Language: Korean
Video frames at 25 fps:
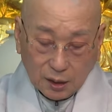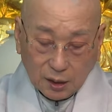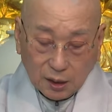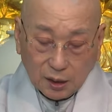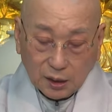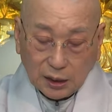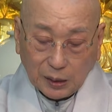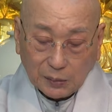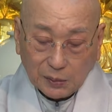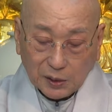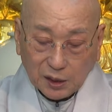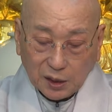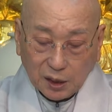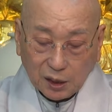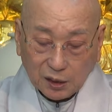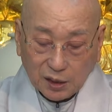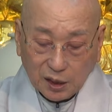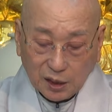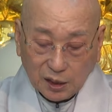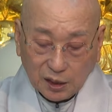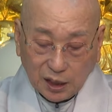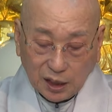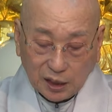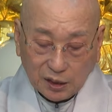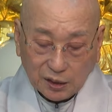그러다 보니까
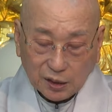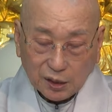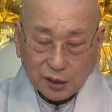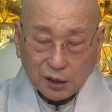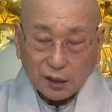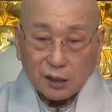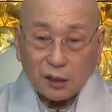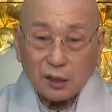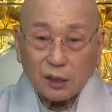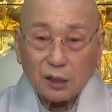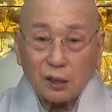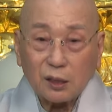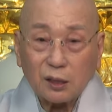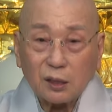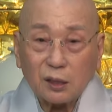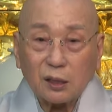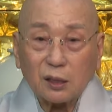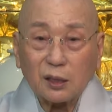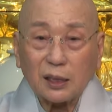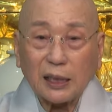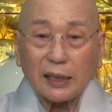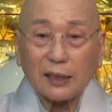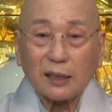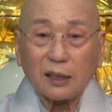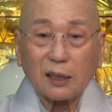어떻게 되는지요.
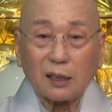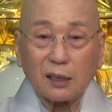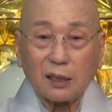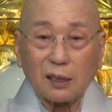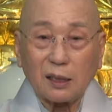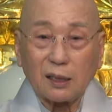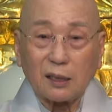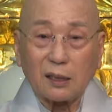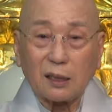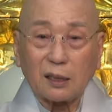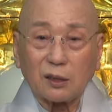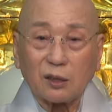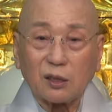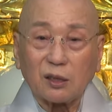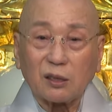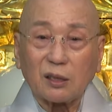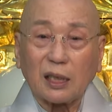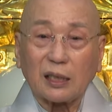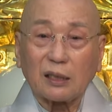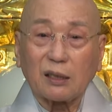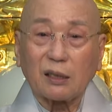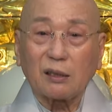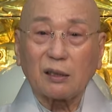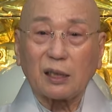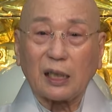뜻하, 어,
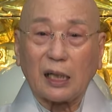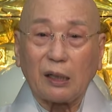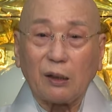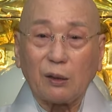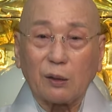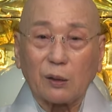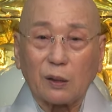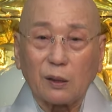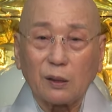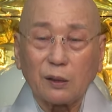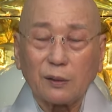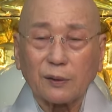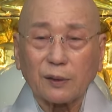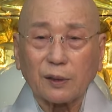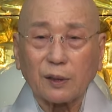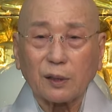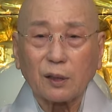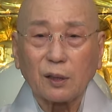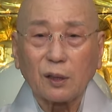뜻했던 대로